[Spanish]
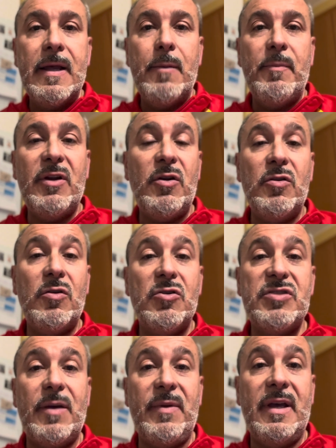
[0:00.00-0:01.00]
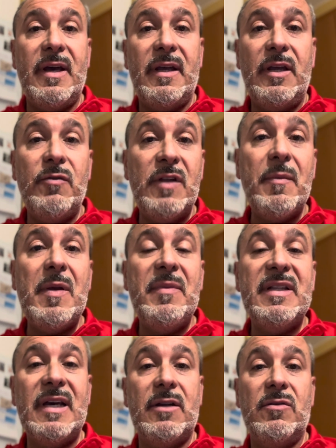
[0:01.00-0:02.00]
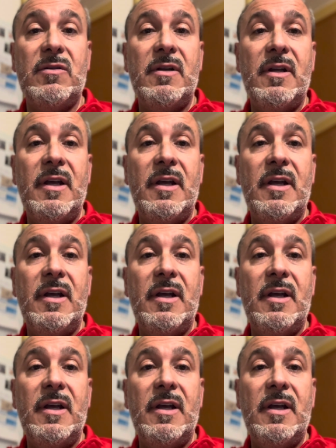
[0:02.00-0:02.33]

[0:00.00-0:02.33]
Pero yo no lo sabía y un día me invitaron.